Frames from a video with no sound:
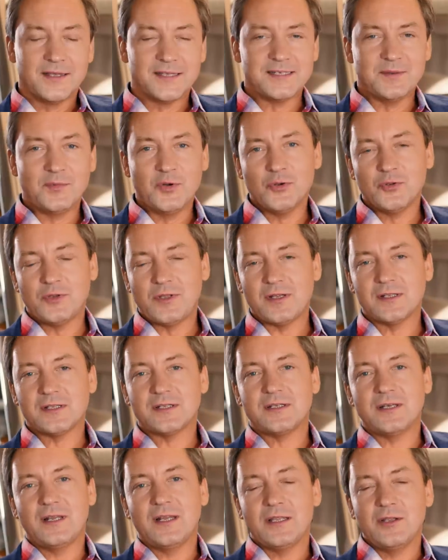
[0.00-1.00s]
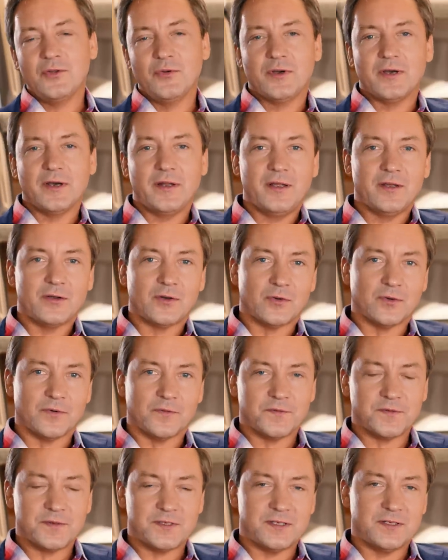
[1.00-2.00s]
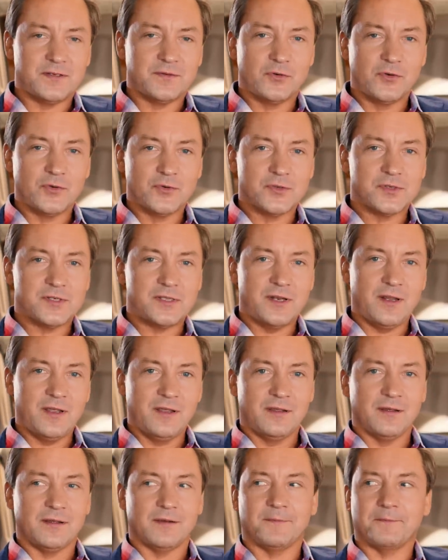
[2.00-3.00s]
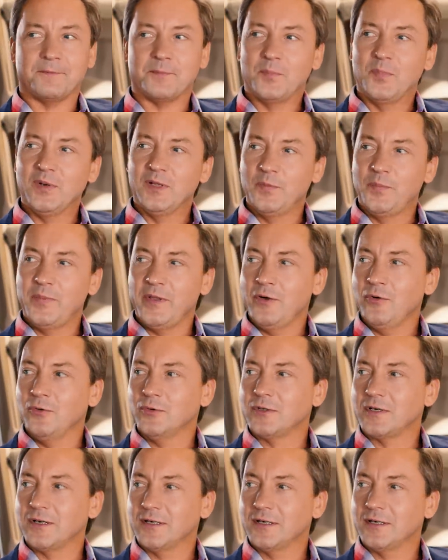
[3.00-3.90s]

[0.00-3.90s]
За мою 30-летнюю карьеру в сетевой индустрии был период,